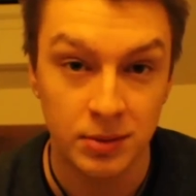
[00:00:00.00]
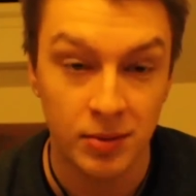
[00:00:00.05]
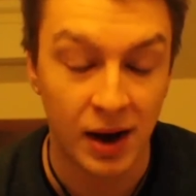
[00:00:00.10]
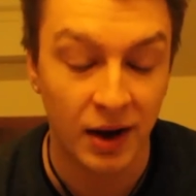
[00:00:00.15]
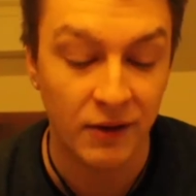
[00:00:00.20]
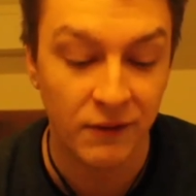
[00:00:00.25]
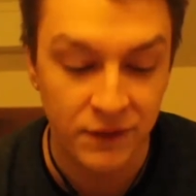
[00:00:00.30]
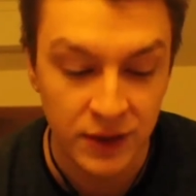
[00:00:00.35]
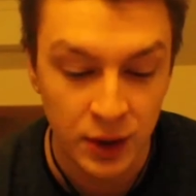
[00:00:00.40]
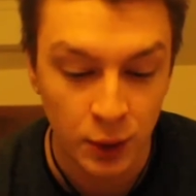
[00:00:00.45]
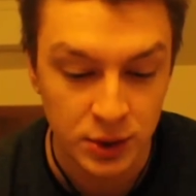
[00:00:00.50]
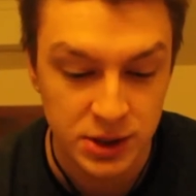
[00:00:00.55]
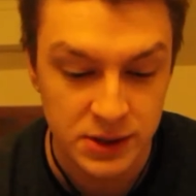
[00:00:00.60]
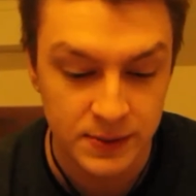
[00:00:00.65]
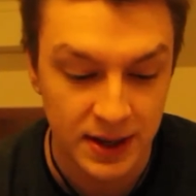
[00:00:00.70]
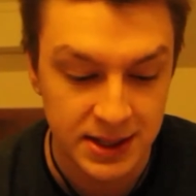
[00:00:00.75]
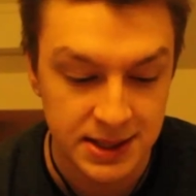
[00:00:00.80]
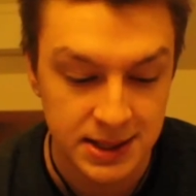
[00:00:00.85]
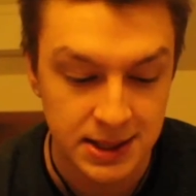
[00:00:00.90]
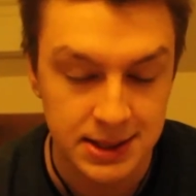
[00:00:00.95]
Die machen
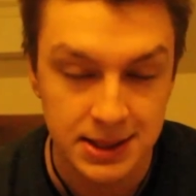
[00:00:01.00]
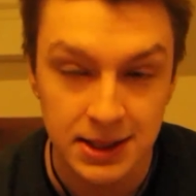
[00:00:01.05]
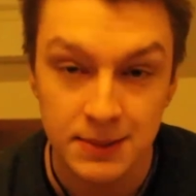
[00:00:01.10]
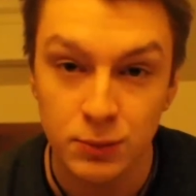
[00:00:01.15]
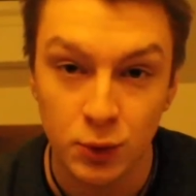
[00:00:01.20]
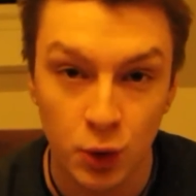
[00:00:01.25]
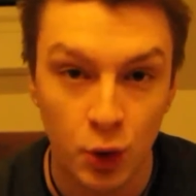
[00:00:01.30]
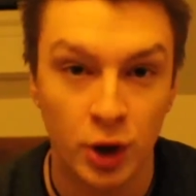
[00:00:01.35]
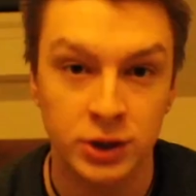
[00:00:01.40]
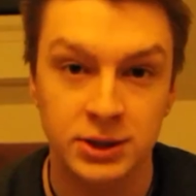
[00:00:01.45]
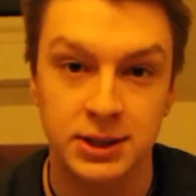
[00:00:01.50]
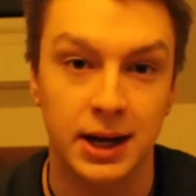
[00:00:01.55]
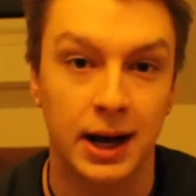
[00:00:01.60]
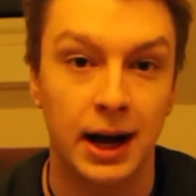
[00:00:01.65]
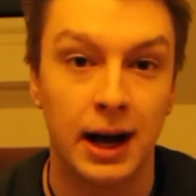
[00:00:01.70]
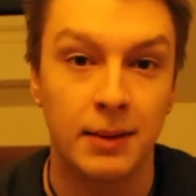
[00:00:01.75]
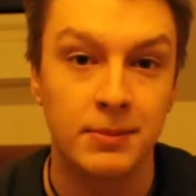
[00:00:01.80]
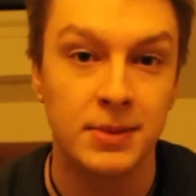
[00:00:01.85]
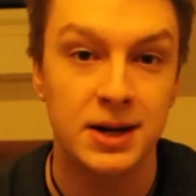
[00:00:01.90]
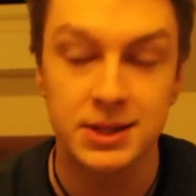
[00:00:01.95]
24-7
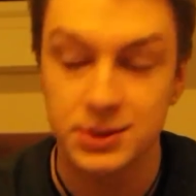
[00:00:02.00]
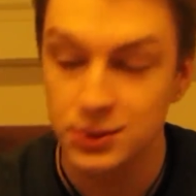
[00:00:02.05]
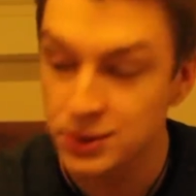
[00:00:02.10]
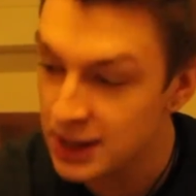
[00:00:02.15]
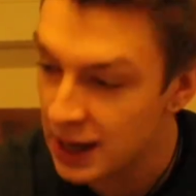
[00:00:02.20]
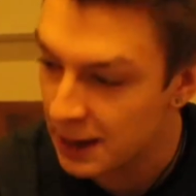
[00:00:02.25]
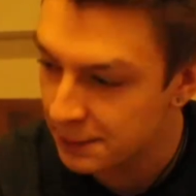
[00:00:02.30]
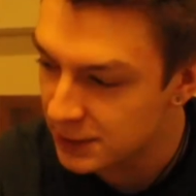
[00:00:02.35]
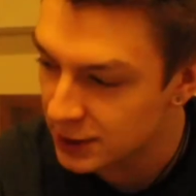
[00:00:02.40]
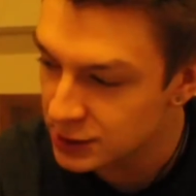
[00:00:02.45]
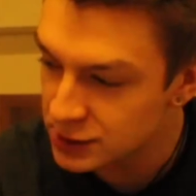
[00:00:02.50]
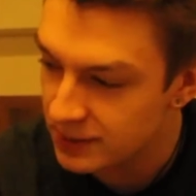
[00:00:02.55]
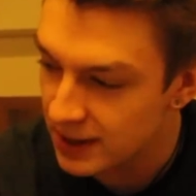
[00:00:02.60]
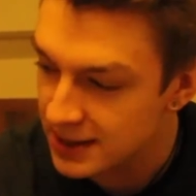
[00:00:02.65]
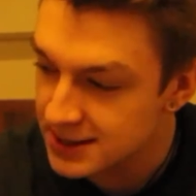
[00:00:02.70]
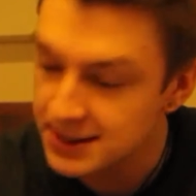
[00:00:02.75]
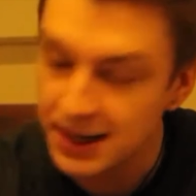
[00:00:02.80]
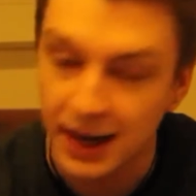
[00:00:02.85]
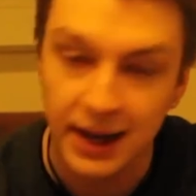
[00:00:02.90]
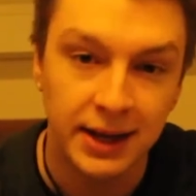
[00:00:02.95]
Nerdkram. Also ihr habt dann
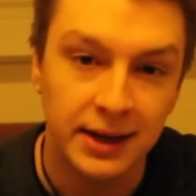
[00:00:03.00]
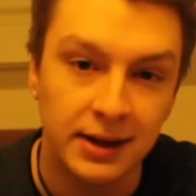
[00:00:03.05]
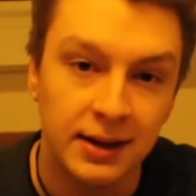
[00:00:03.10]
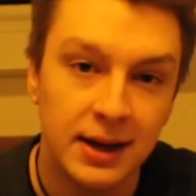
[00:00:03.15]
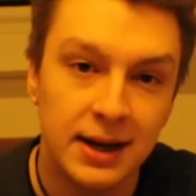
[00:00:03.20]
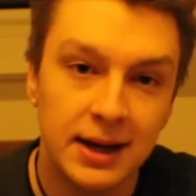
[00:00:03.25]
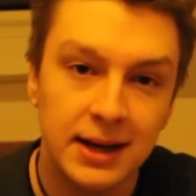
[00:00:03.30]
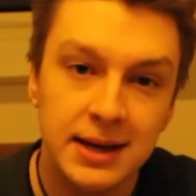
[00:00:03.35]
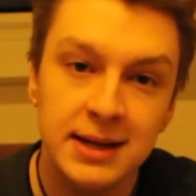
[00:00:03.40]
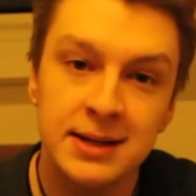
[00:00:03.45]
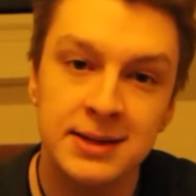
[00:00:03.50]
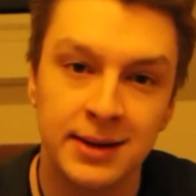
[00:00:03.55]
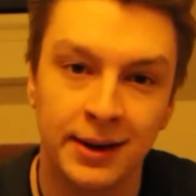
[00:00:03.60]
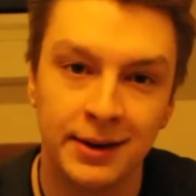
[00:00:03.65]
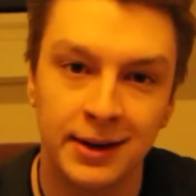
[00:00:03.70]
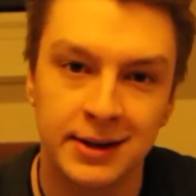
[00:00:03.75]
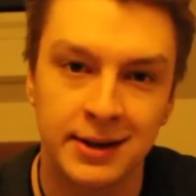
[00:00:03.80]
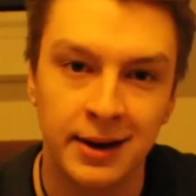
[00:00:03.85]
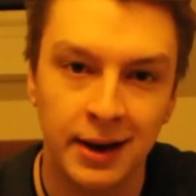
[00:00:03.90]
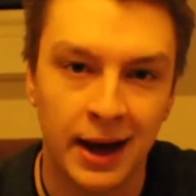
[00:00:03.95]
quasi einen
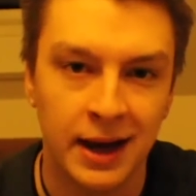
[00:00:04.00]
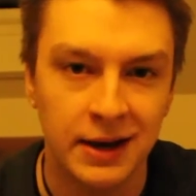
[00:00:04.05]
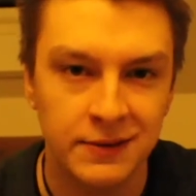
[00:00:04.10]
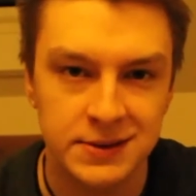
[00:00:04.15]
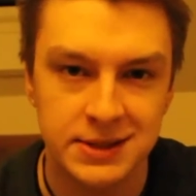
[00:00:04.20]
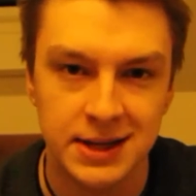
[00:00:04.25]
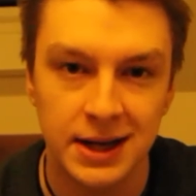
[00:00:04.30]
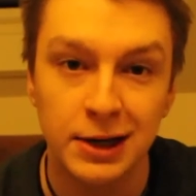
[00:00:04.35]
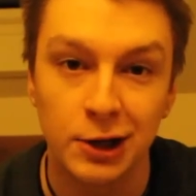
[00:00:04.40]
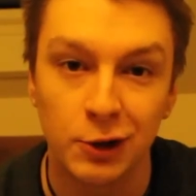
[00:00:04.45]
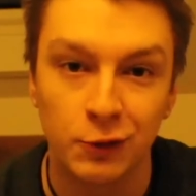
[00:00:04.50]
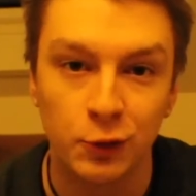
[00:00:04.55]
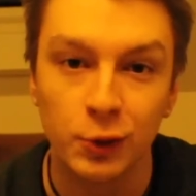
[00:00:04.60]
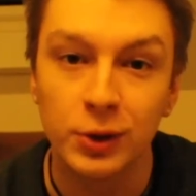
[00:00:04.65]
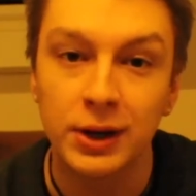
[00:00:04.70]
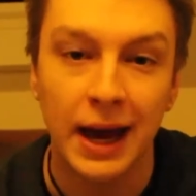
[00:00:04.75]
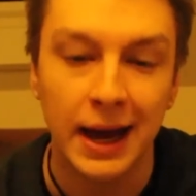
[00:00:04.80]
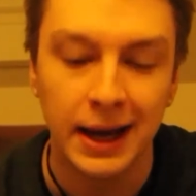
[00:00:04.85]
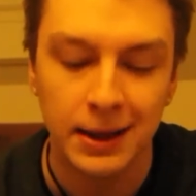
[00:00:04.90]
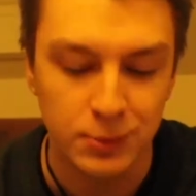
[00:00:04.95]
Internet-Live-Sender für
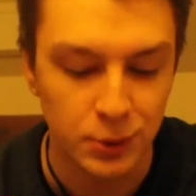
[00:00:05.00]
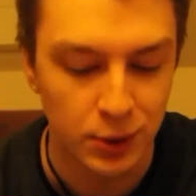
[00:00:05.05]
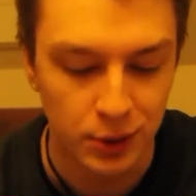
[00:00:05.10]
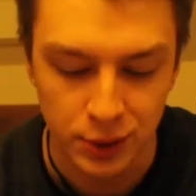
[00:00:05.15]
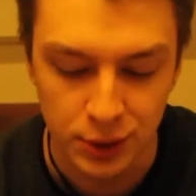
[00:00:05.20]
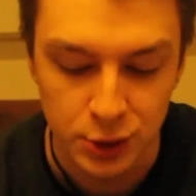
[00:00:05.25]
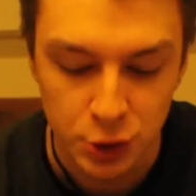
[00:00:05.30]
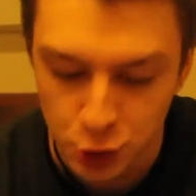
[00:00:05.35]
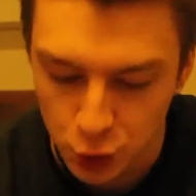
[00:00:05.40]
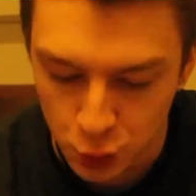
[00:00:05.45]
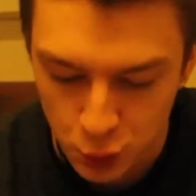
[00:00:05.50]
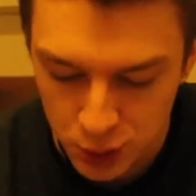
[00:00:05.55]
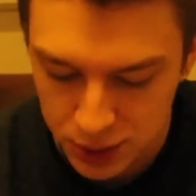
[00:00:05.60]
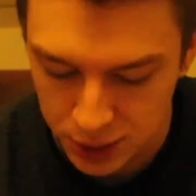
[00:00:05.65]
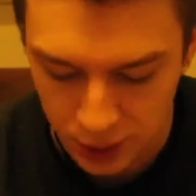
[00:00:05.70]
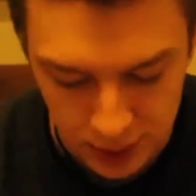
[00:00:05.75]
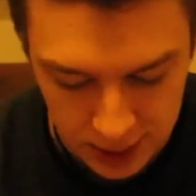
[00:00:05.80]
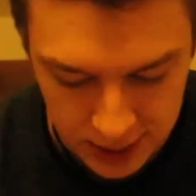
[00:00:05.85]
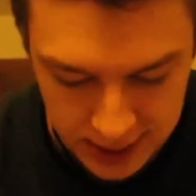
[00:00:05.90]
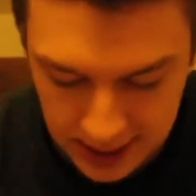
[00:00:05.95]
Game News
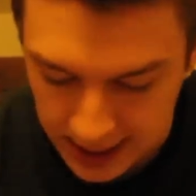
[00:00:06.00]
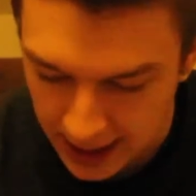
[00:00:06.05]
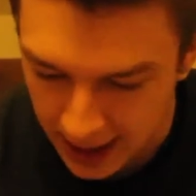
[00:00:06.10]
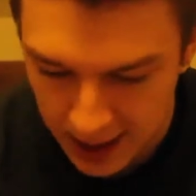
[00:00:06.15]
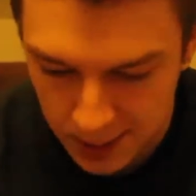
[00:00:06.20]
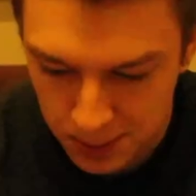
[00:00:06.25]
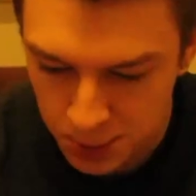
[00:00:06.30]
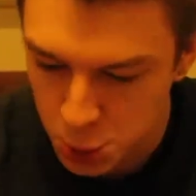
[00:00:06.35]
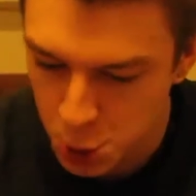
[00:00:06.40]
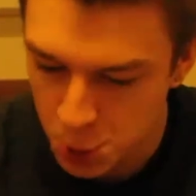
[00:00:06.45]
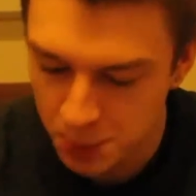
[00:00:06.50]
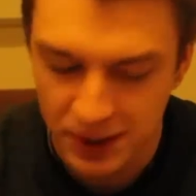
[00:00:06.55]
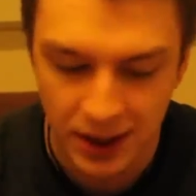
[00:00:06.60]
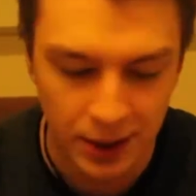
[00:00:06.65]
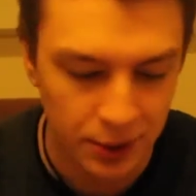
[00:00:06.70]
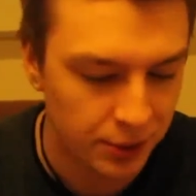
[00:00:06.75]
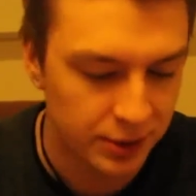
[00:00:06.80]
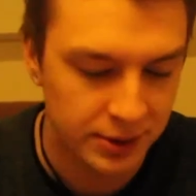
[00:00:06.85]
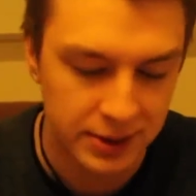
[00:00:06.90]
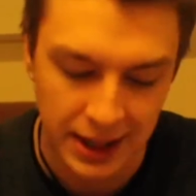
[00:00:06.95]
und
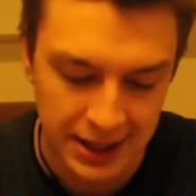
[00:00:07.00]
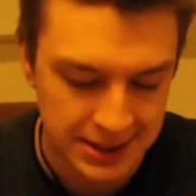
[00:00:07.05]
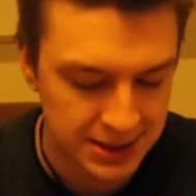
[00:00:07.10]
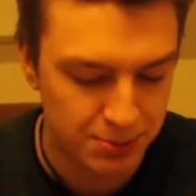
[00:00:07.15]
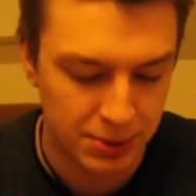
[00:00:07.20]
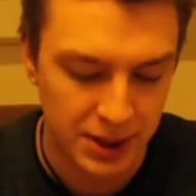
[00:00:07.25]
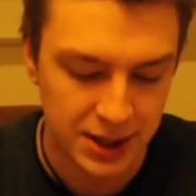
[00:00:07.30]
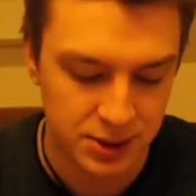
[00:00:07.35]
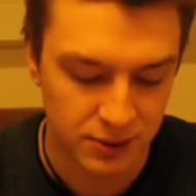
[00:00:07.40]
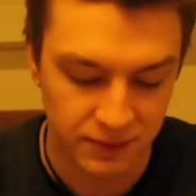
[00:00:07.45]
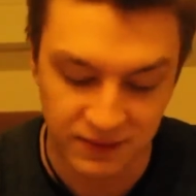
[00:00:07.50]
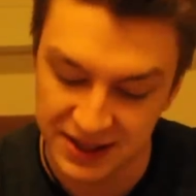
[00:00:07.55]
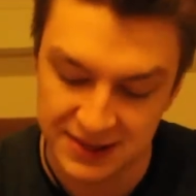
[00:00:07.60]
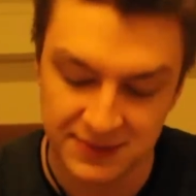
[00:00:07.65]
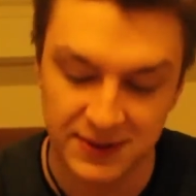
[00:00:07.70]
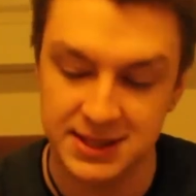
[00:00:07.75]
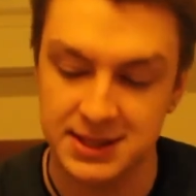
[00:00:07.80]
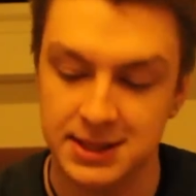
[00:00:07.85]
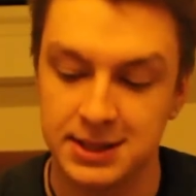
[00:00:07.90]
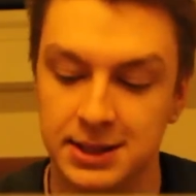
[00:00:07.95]
Game-Spiele und Let's Plays und
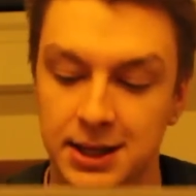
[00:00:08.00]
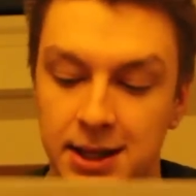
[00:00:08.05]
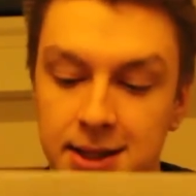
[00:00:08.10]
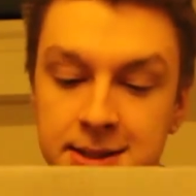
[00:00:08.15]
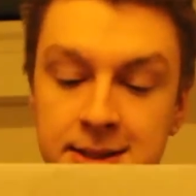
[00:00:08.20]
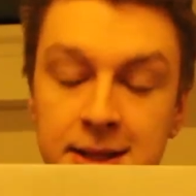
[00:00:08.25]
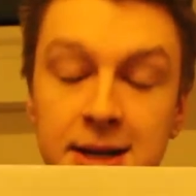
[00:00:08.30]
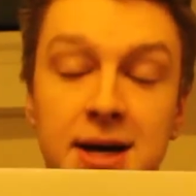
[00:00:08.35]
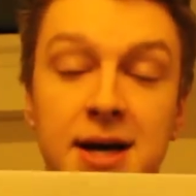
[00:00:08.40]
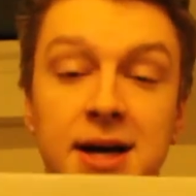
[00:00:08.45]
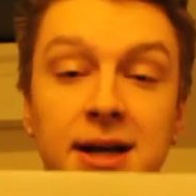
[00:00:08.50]
was weiß ich nicht alles.